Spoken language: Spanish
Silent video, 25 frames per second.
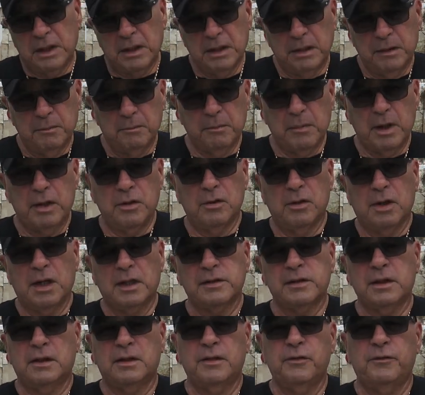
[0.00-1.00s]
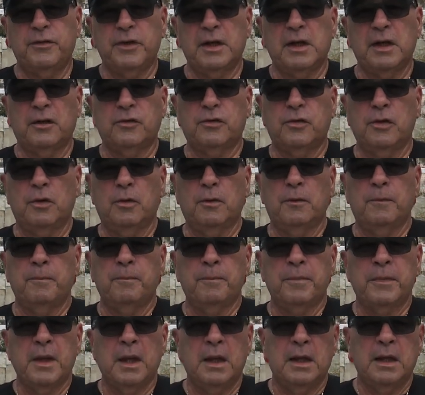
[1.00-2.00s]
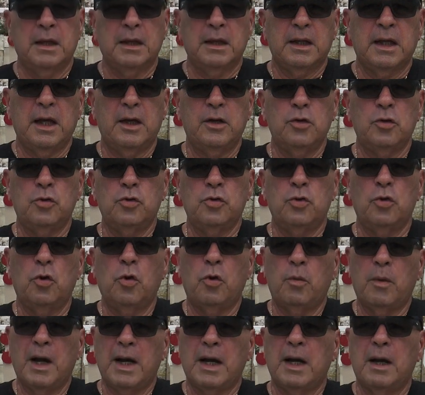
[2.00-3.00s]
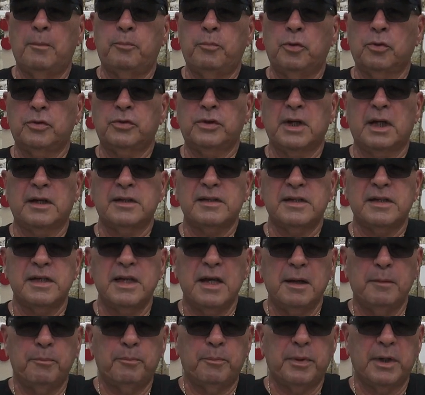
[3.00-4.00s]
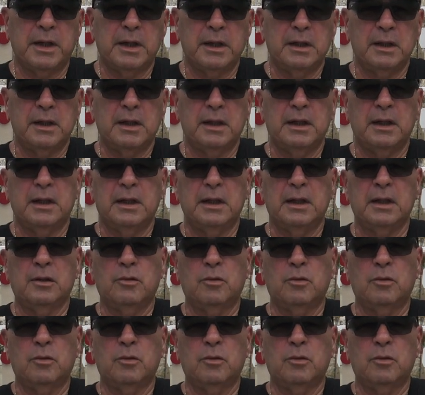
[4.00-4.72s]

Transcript: en medio de la certificación que ellos no van a portar siempre eh,